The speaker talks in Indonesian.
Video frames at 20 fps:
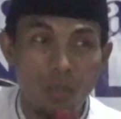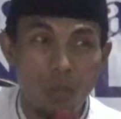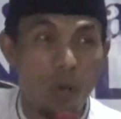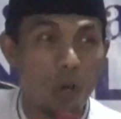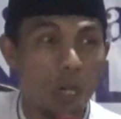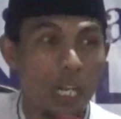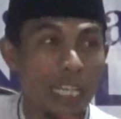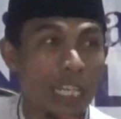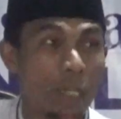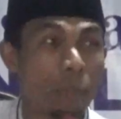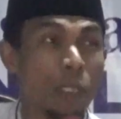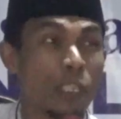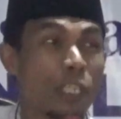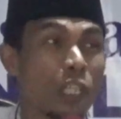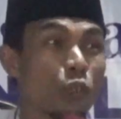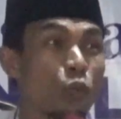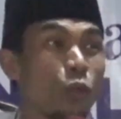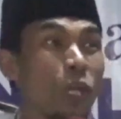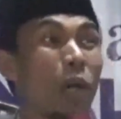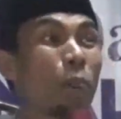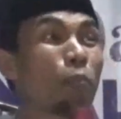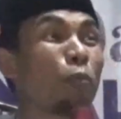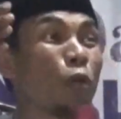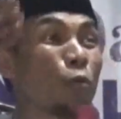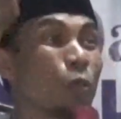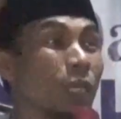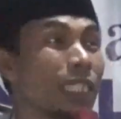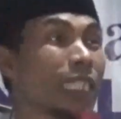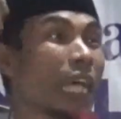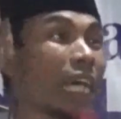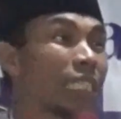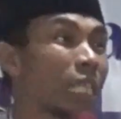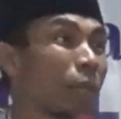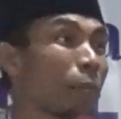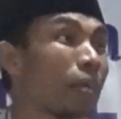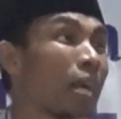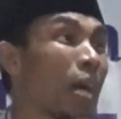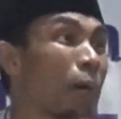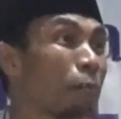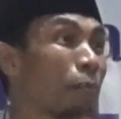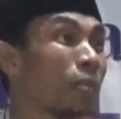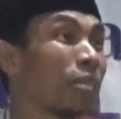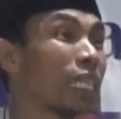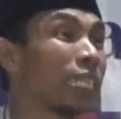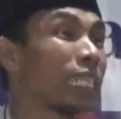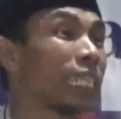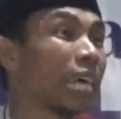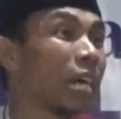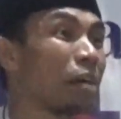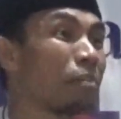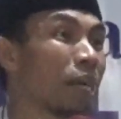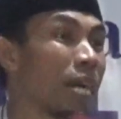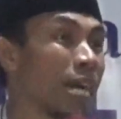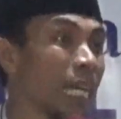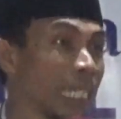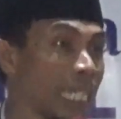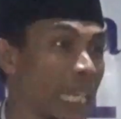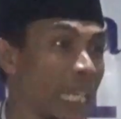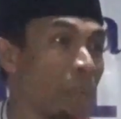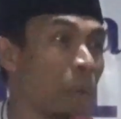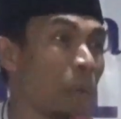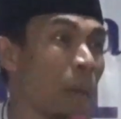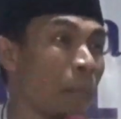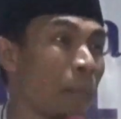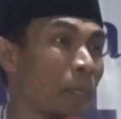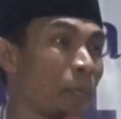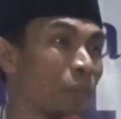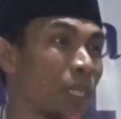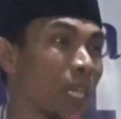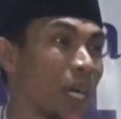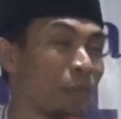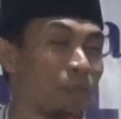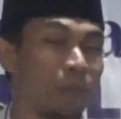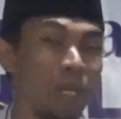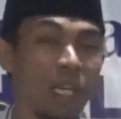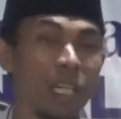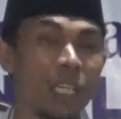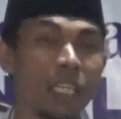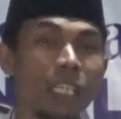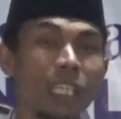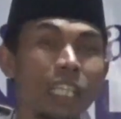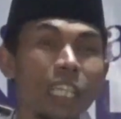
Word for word: orang ni bik tengkul ampun banyak sepa kafir ketika mati Imam Ahmad bin Hanbal